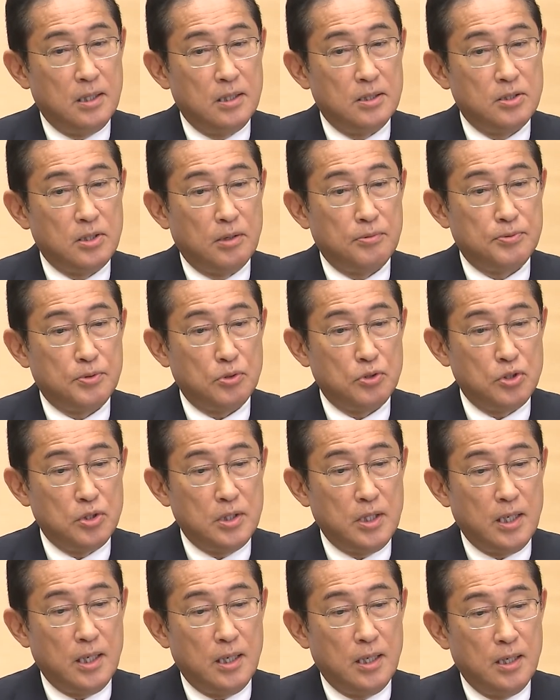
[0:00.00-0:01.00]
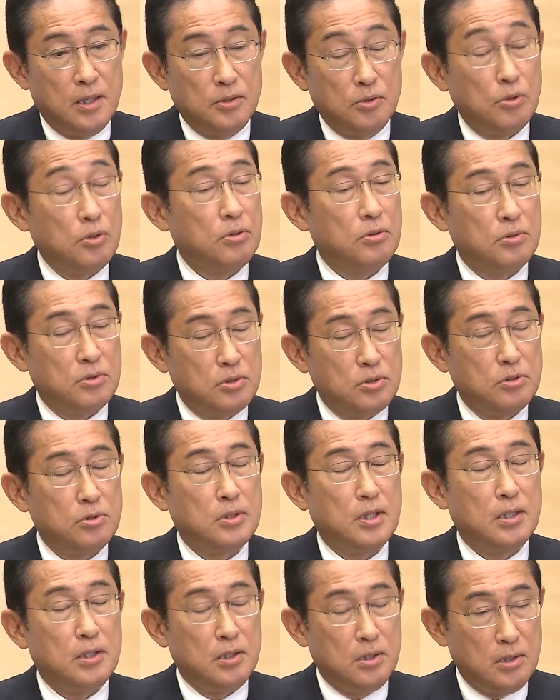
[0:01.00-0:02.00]
政府として努力を続
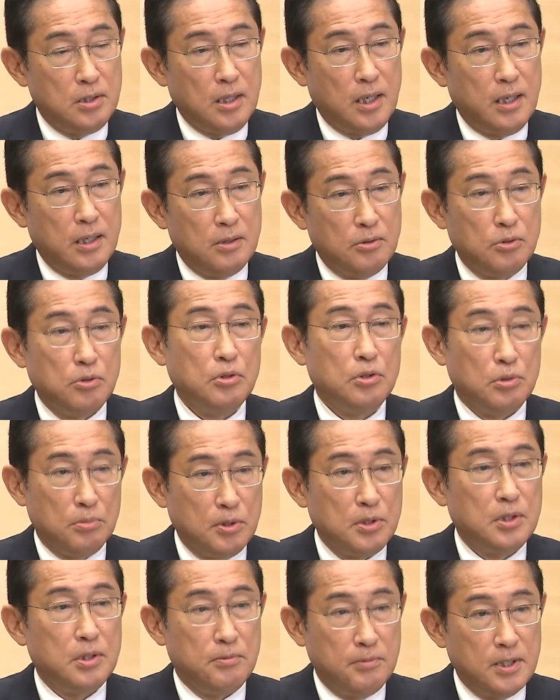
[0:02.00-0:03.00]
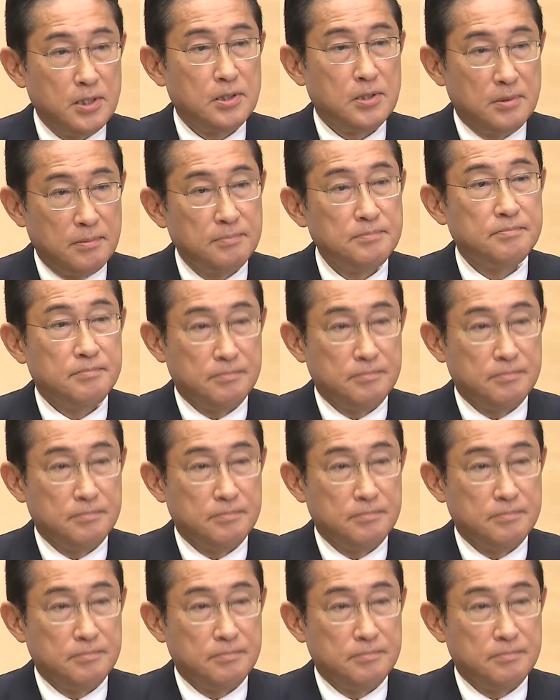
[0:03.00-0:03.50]
けていきたい、このように思っています。